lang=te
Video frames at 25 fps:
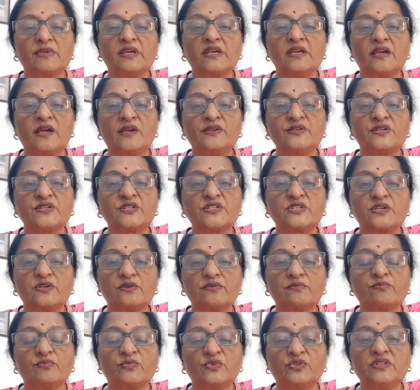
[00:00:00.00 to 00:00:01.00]
ఈ ఏజెన్సీ
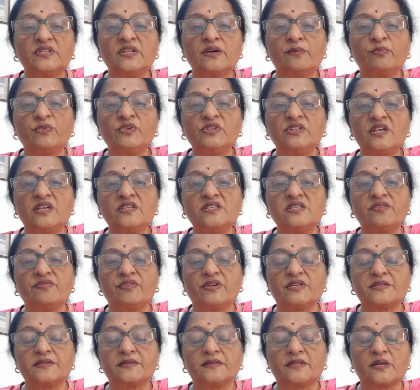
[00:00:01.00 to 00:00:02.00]
ముంద ముందంజ
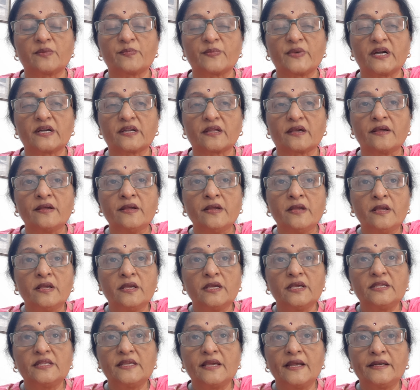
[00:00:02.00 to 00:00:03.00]
వేసిందనమాట
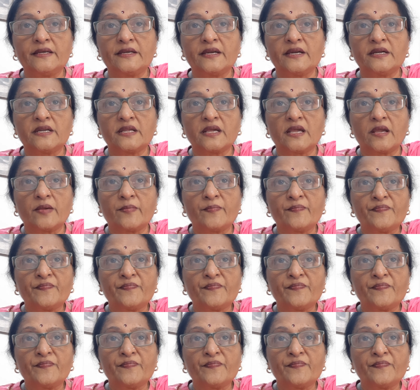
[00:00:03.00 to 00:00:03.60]
ఇదేంటంటే